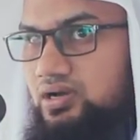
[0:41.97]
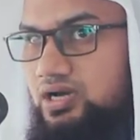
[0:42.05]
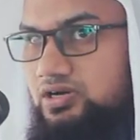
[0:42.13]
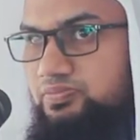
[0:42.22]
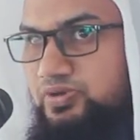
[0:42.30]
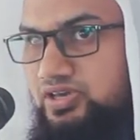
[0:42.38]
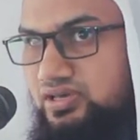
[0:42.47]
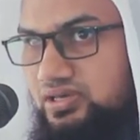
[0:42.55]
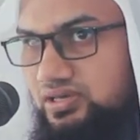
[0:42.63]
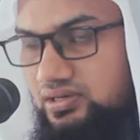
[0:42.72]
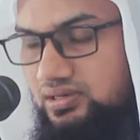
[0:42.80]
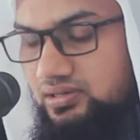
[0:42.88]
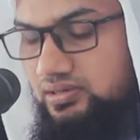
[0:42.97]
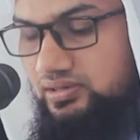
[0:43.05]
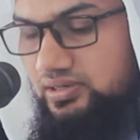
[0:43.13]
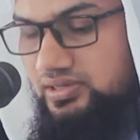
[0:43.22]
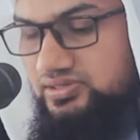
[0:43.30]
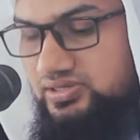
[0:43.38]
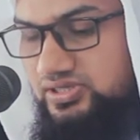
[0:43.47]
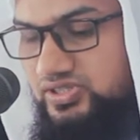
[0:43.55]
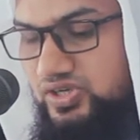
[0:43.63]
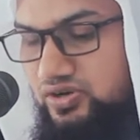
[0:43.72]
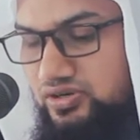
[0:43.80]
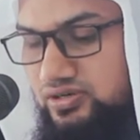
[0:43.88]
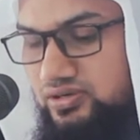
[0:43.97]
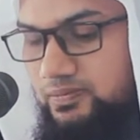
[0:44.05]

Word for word: আরবি হিজরি সন